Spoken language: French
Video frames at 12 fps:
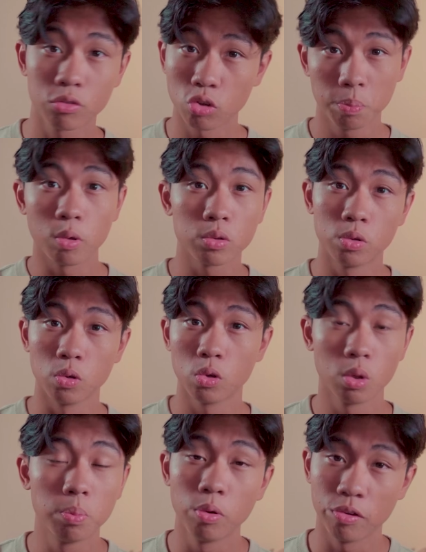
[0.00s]
un temps pour te
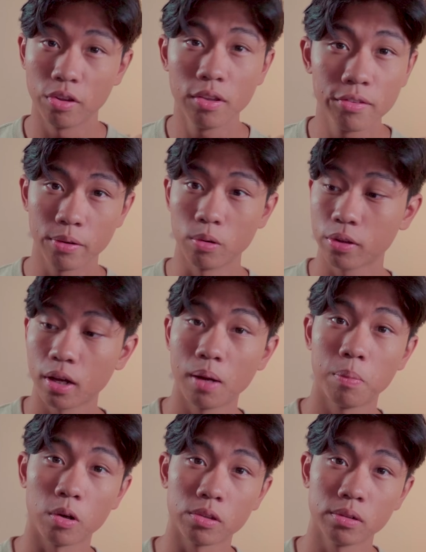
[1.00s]
reposer, c'est ultra
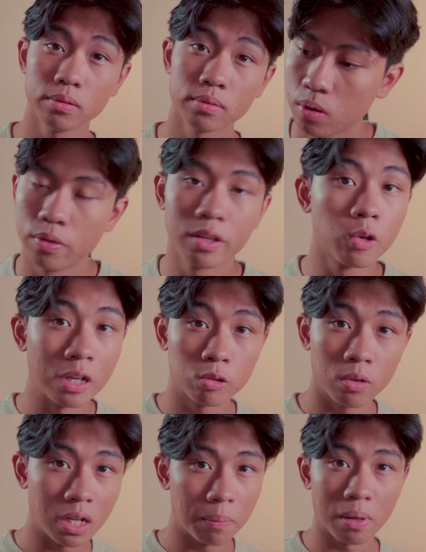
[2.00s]
important.
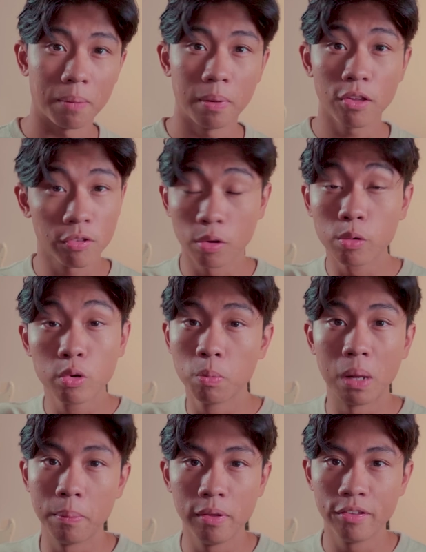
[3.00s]
Déconnecte-toi de la prépa sans
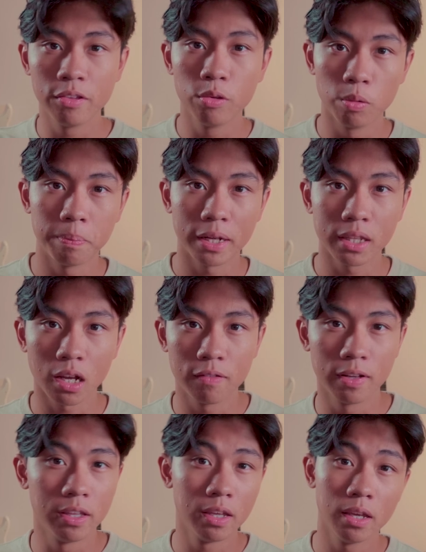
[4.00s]
culpabiliser de ne pas
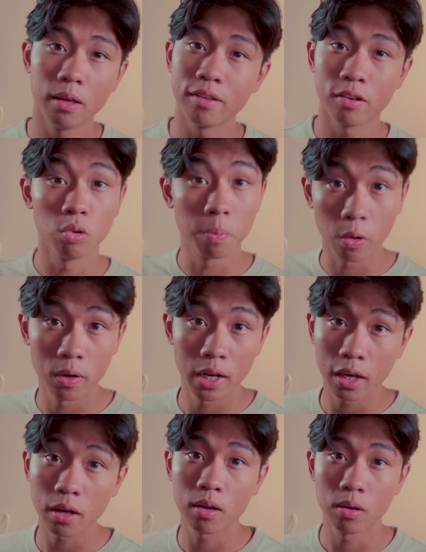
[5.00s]
travailler, essaye de prendre
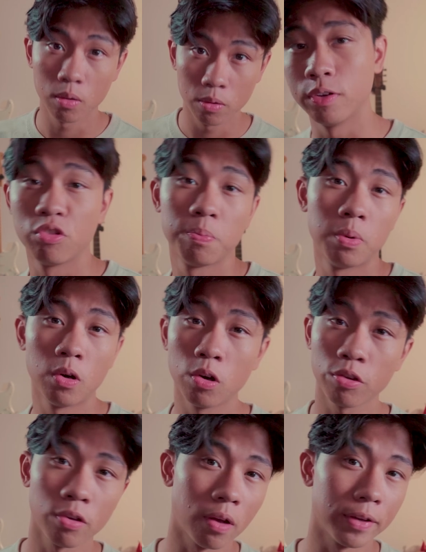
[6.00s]
l'air, fais du
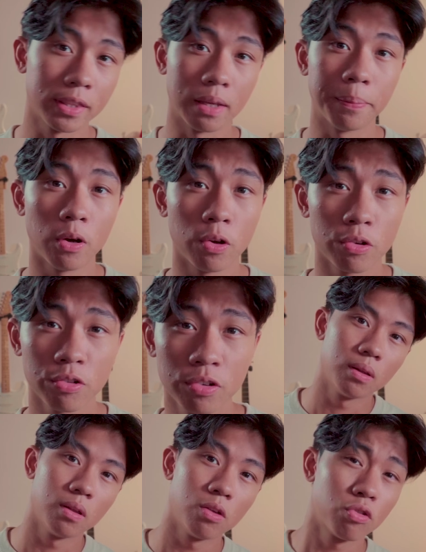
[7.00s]
sport, sors avec tes proches
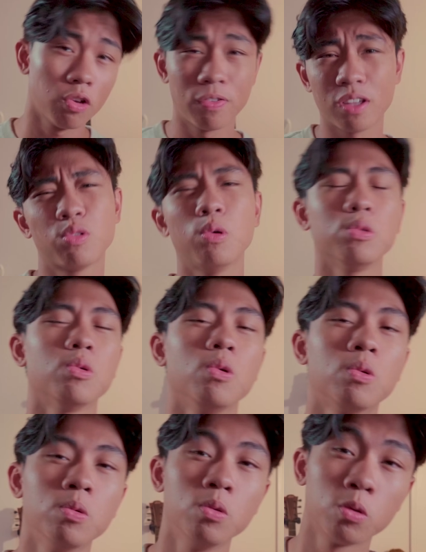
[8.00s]
sans faire trop trop le
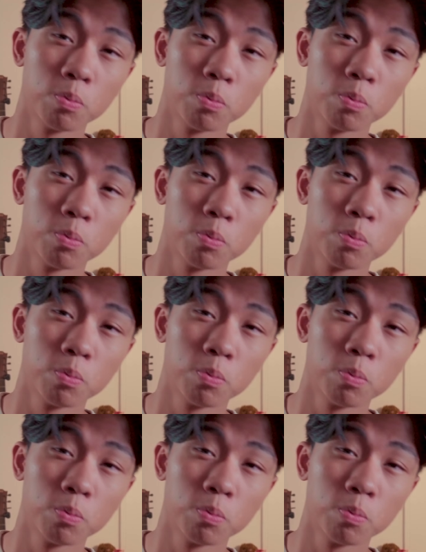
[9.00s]
con non